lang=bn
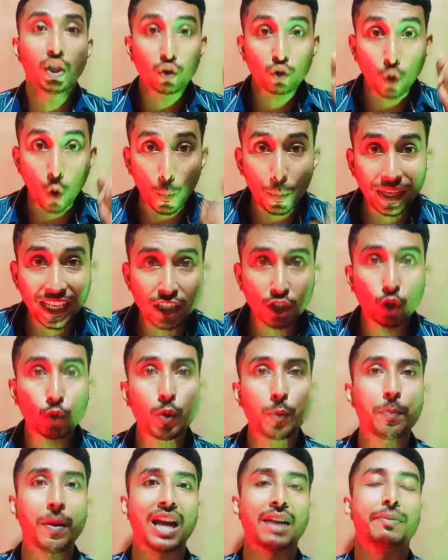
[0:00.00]
তবে কিন্তু তুমি
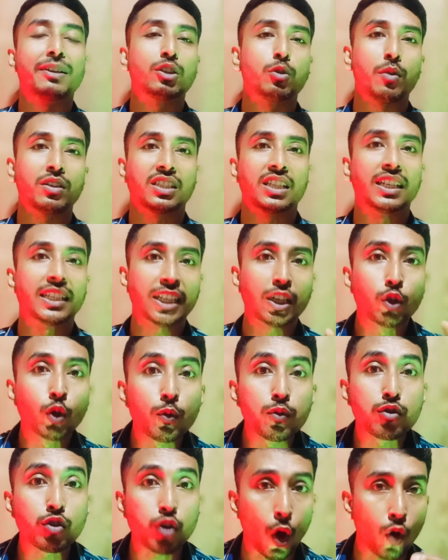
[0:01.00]
পারবে তোমার চ্যানেলটাকে খুব
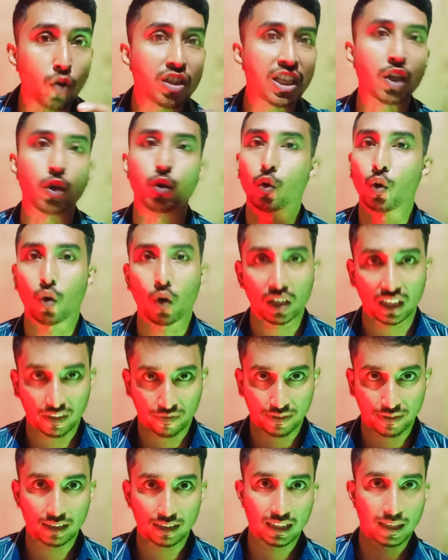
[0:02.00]
সহজে গ্রো করিয়ে
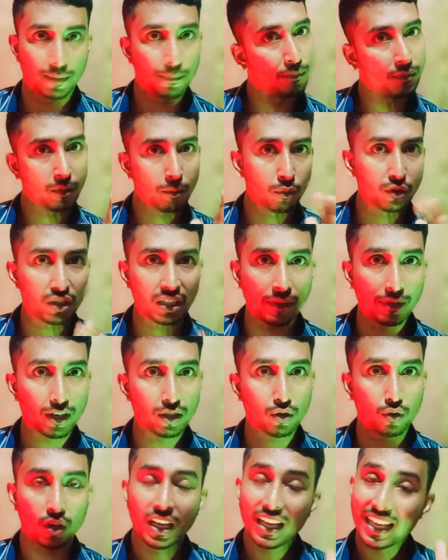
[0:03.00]
ফেলতে বুঝতে
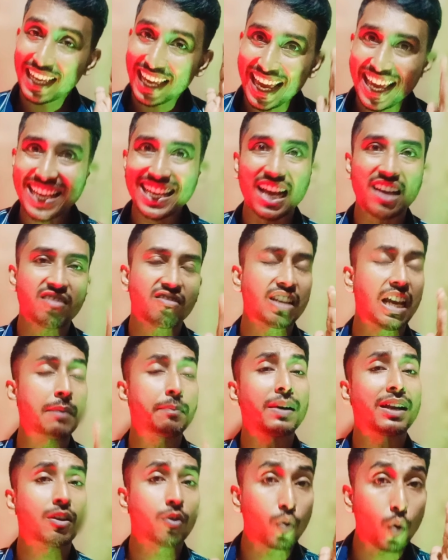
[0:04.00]
পেরেছো এই কাজটা
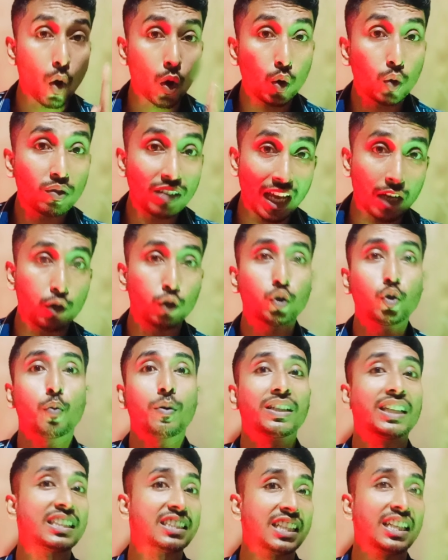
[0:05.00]
একবার করো দেখো
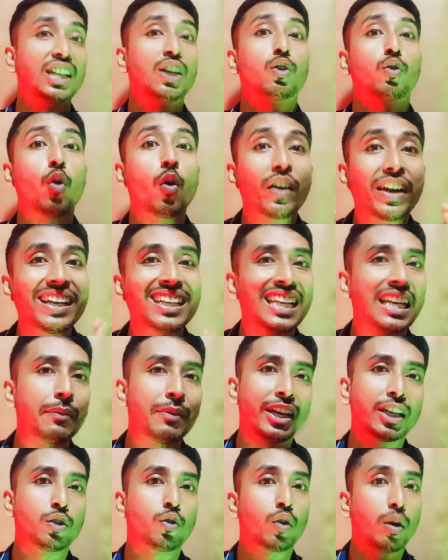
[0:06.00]
তোমাদের চ্যানেল রকেটের
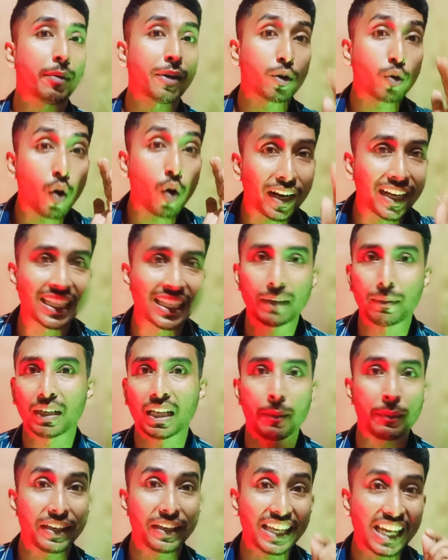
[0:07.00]
বেগে দৌড়াবে রকেটের বেগে
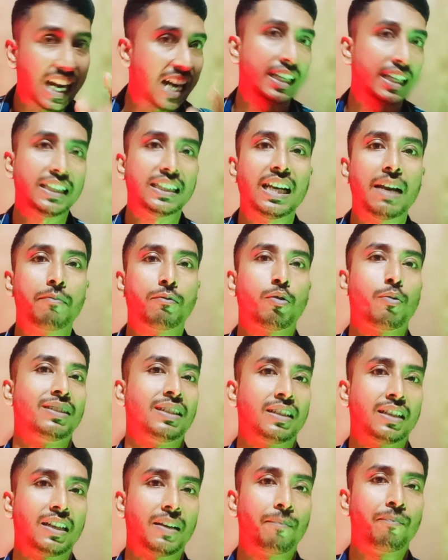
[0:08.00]
আমি গ্যারান্টি দিলাম
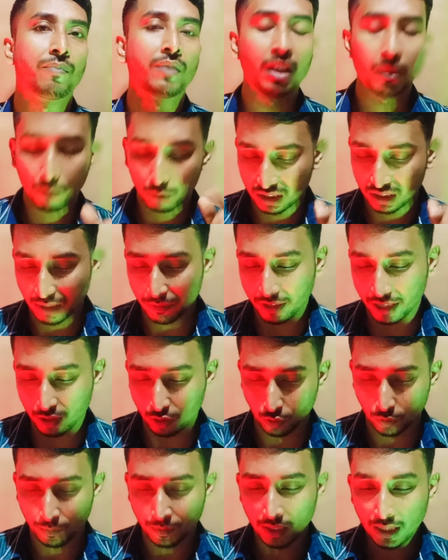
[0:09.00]
তোমাদেরকে বুঝতে পেরেছো
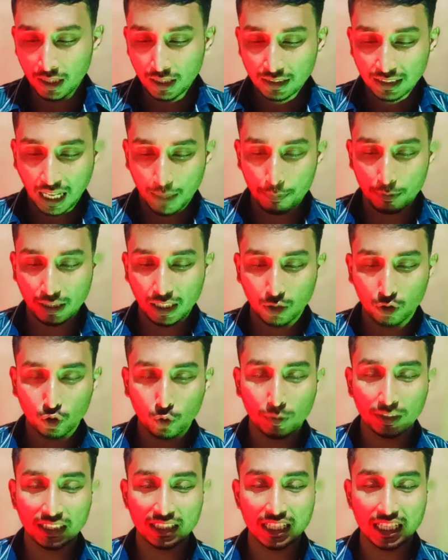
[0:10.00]
তারপর দেখো
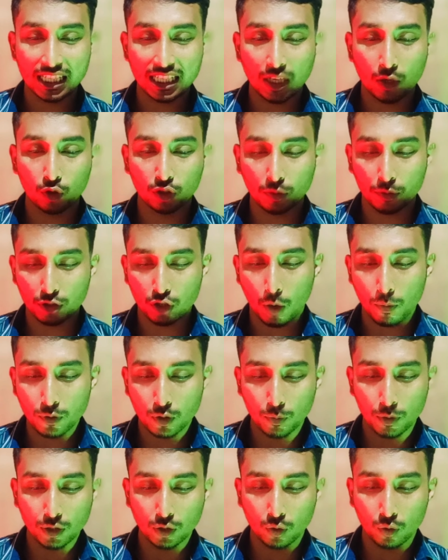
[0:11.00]
তোমাদের চেষ্টা করতে হবে
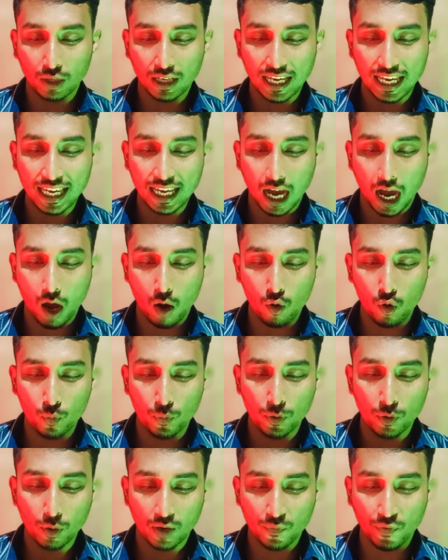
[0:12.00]
সবসময়ের জন্য এই হাউ
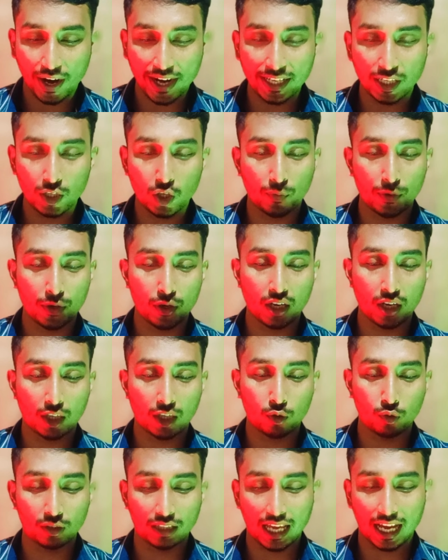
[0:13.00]
ভিউয়ার ফাইন্ড ইউর ভিডিওটা
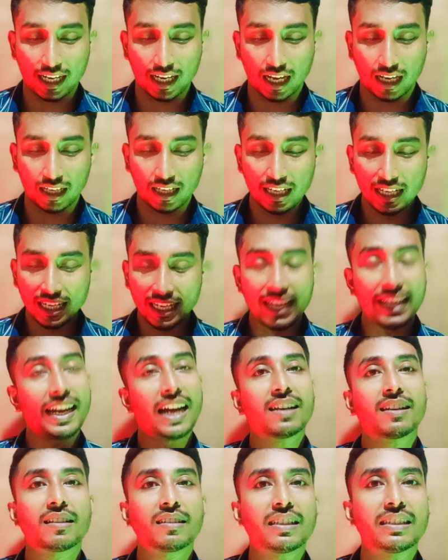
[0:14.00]
একটু দেখার
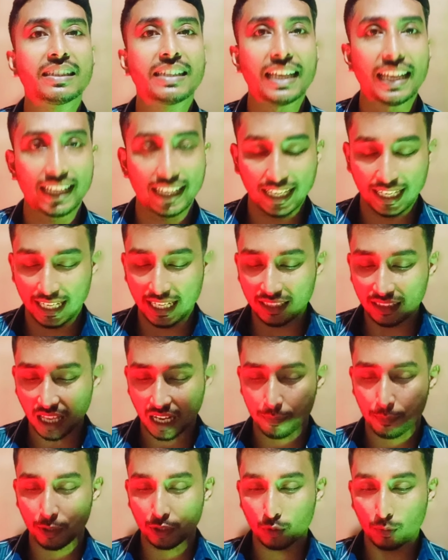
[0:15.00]
এখানটাতে দেখে
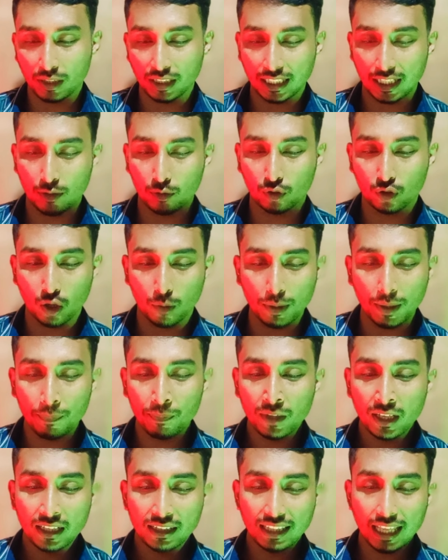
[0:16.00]
তারপরে তোমাদের কি করতে হবে
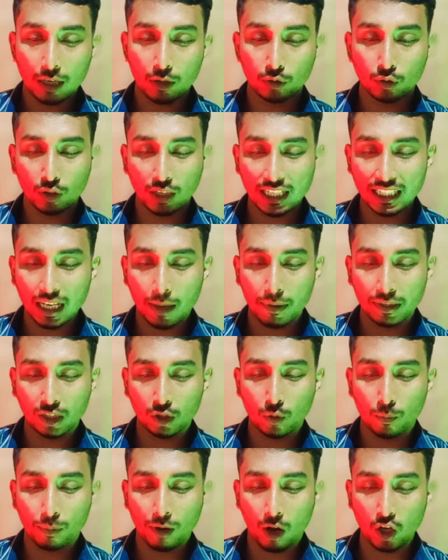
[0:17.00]
দেখো তো এই যে আমার
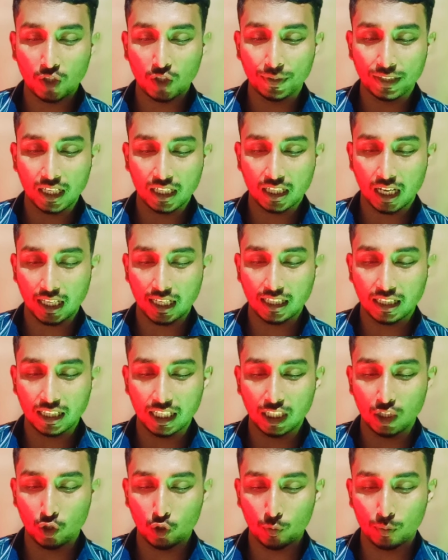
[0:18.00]
দেখো ব্রাউজ ফিচার সাজেস্টেড
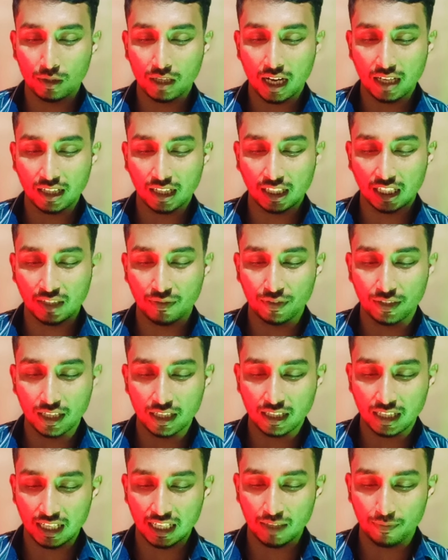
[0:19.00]
ইউটিউব সার্চ আদার্স ফিচার
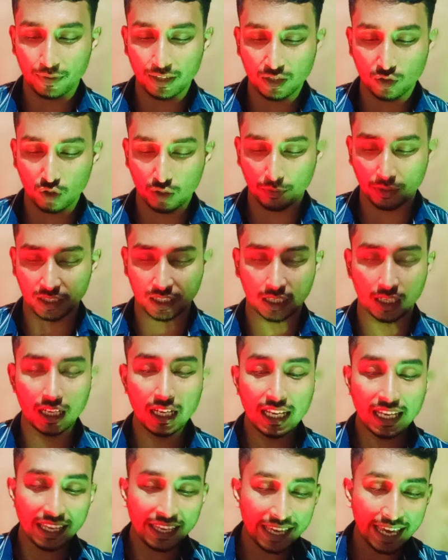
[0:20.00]
চ্যানেল পেজ নোটিফিকেশন
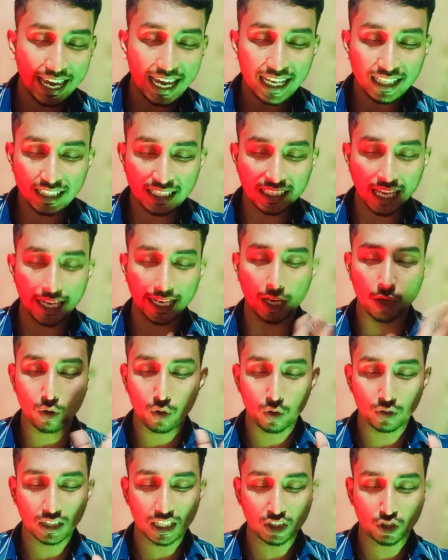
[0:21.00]
এই যে জায়গাগুলো
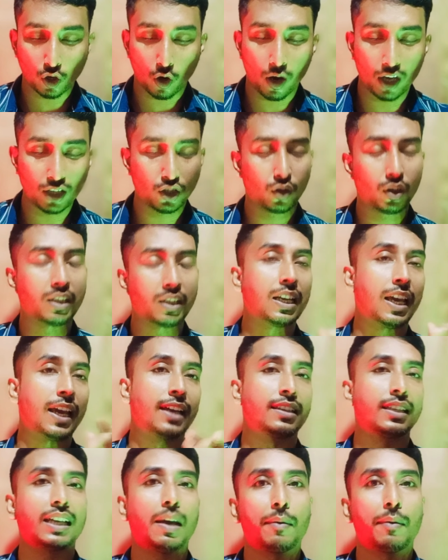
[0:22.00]
রয়েছে ছয় ছটা জায়গা
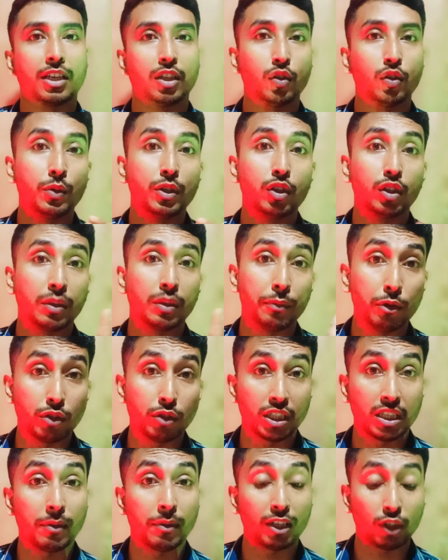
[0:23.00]
থেকে আমার কিন্তু ভিডিওতে ভিউজ
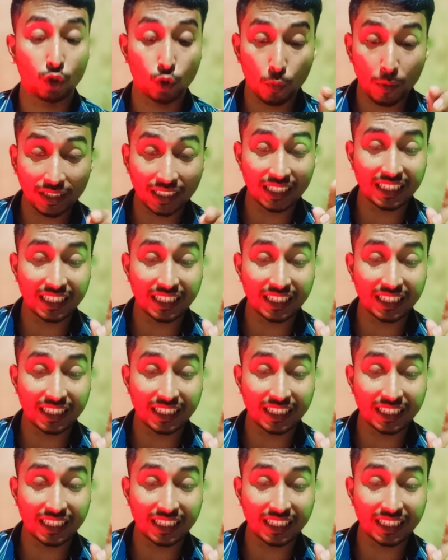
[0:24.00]
আসে বাট তোমাদের